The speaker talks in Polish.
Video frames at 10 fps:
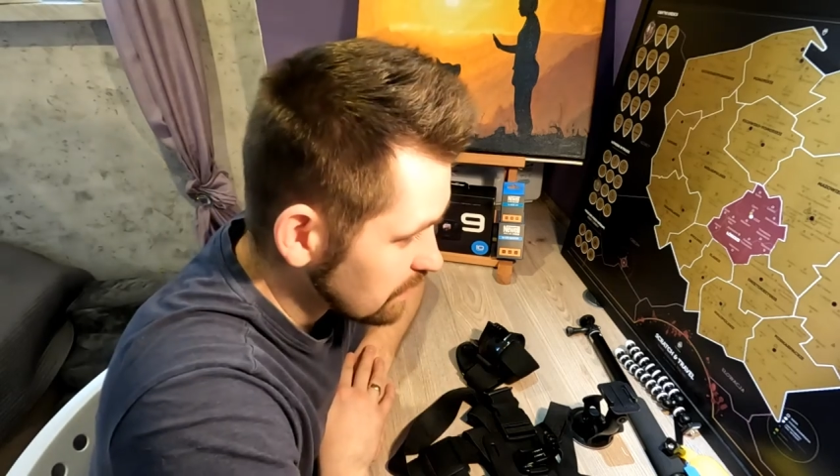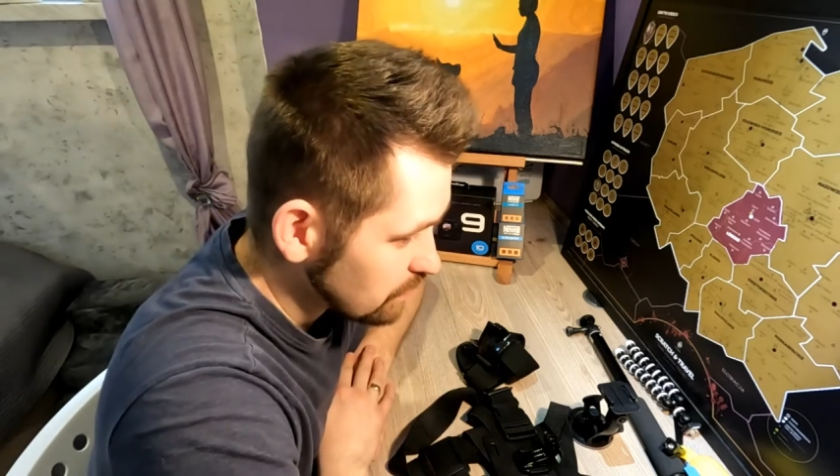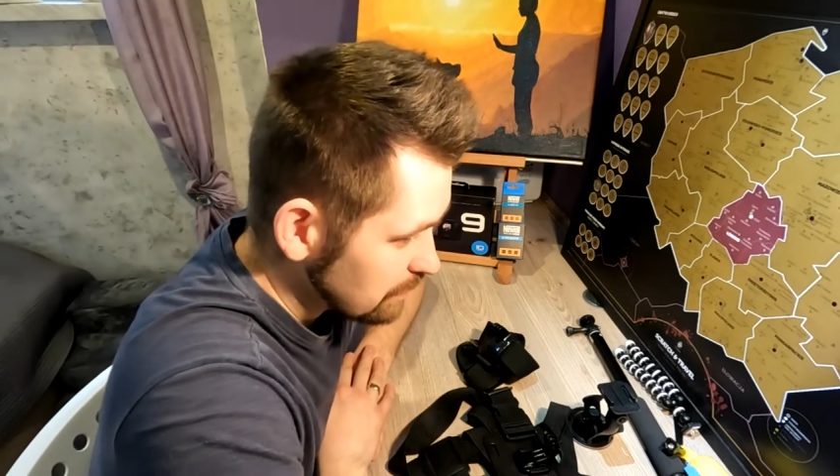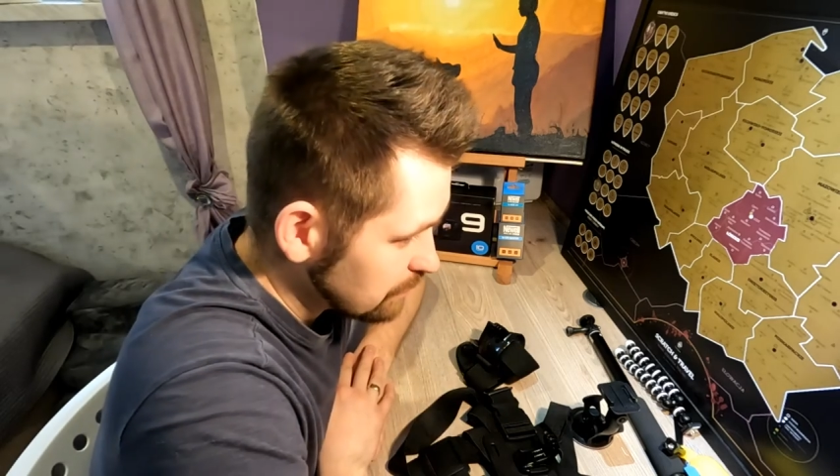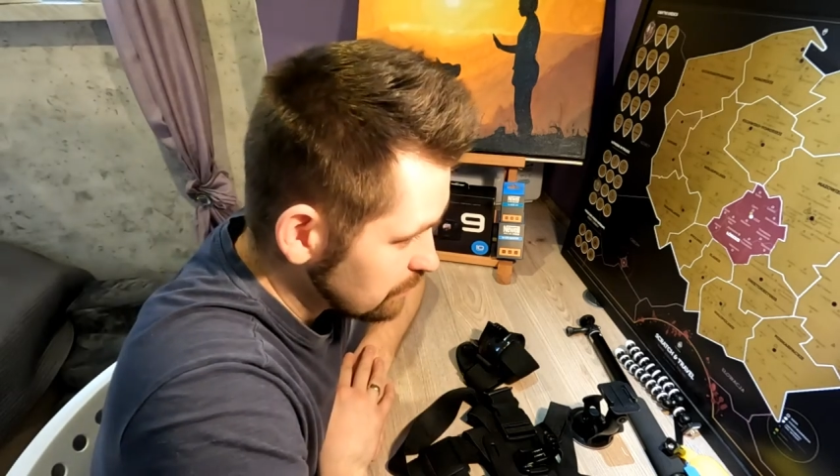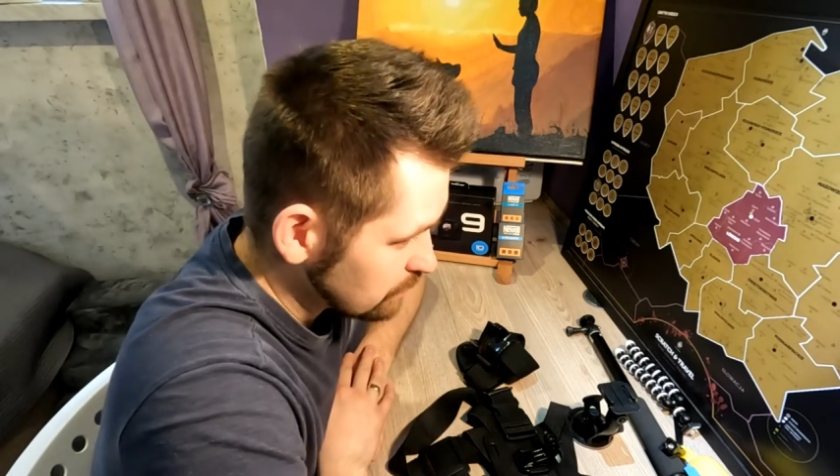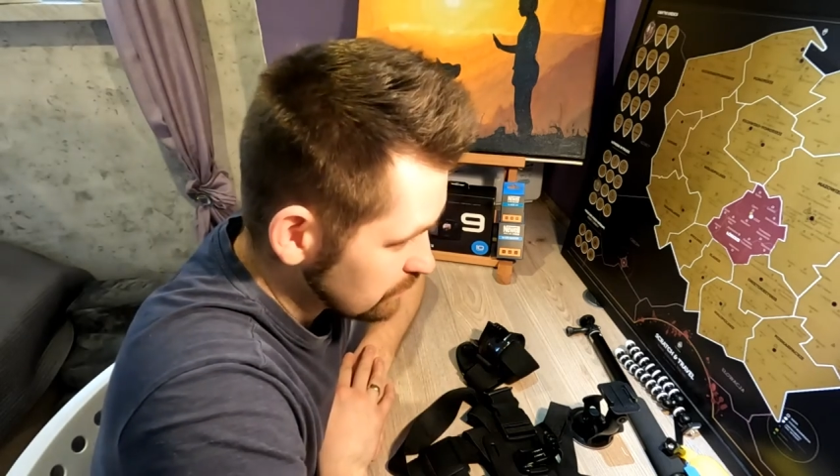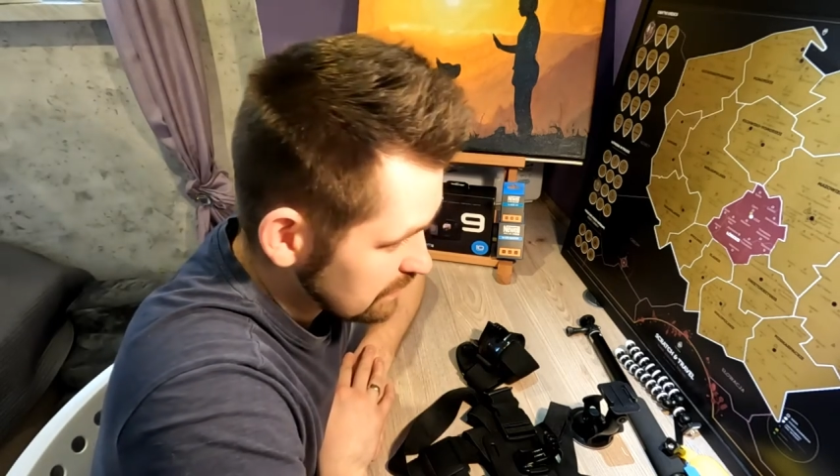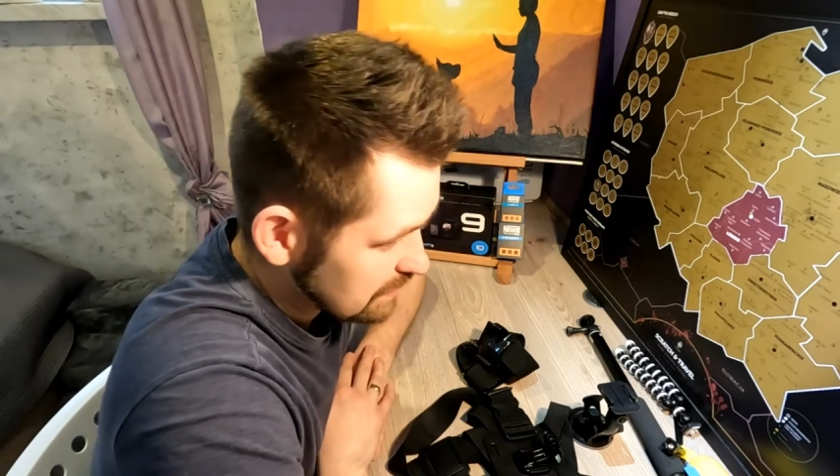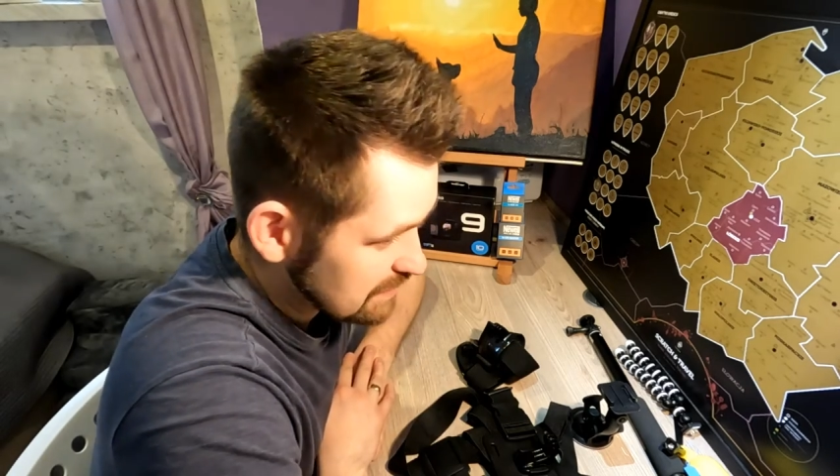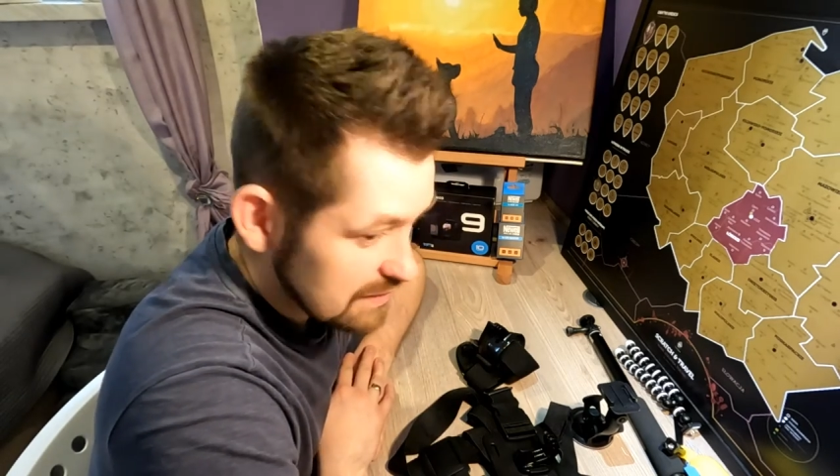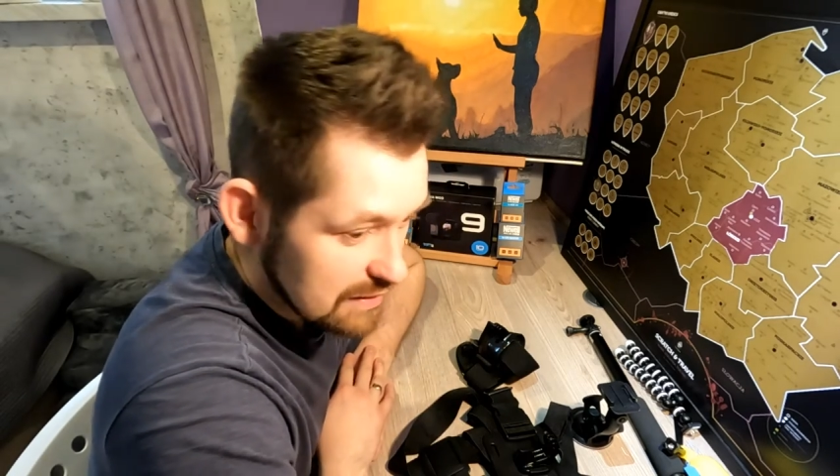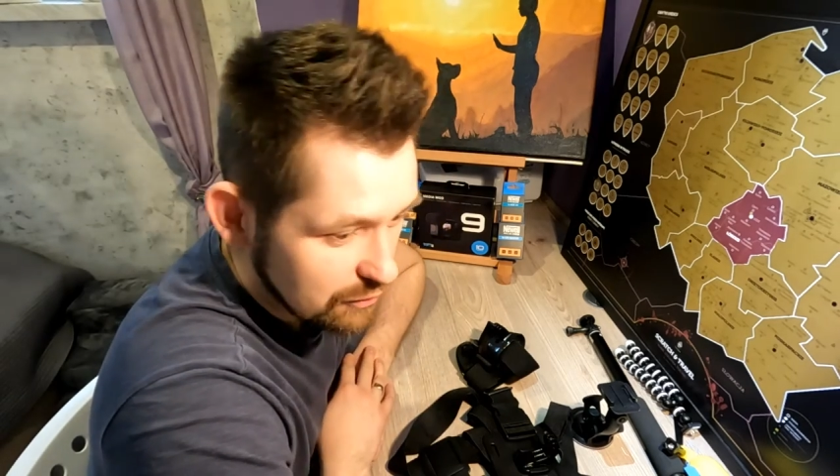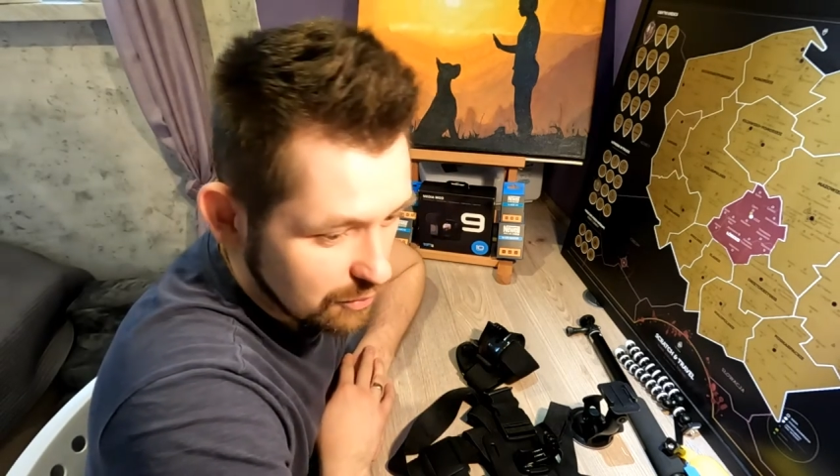tego typu zestaw,